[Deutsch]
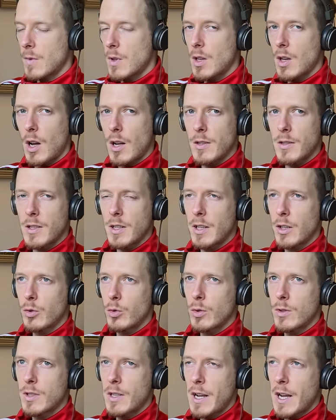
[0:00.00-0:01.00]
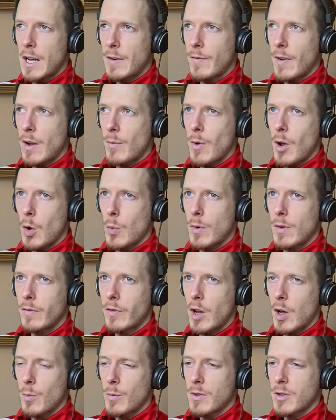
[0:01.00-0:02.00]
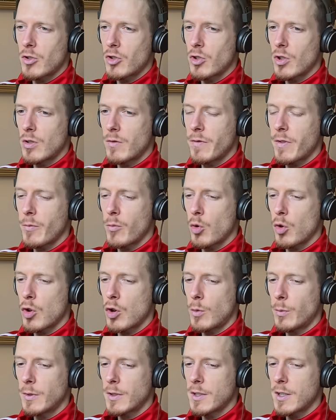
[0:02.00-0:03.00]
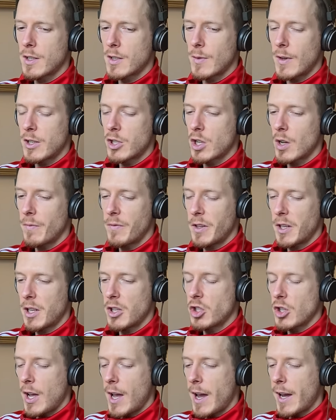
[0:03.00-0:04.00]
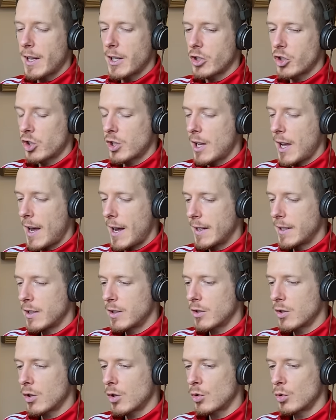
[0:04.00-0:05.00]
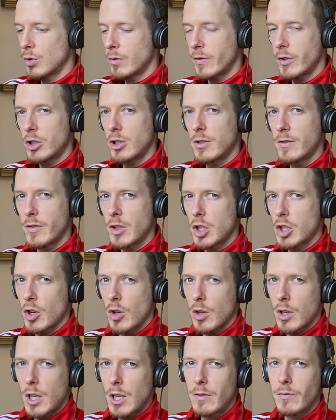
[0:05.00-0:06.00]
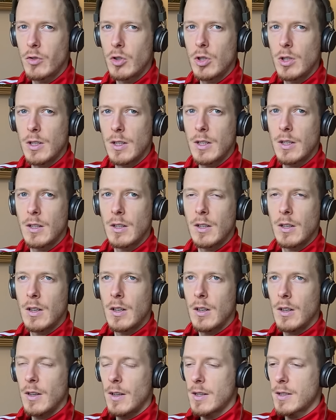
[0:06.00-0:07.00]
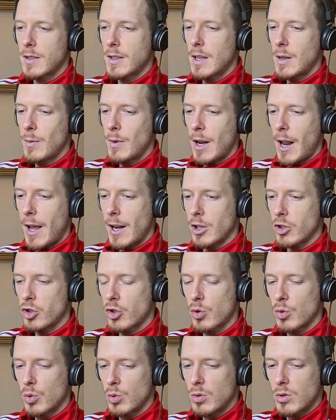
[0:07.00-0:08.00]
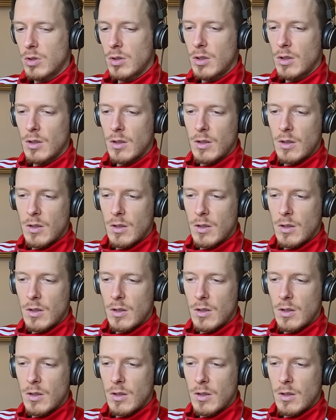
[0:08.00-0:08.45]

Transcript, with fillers: Kann sehr gut sein, weil manchmal fragt man sich schon, von wo kommt das jetzt? Weil ich habe wirklich eigentlich keinen Grund für, für solche Gefühle. Es geht mir eigentlich gut,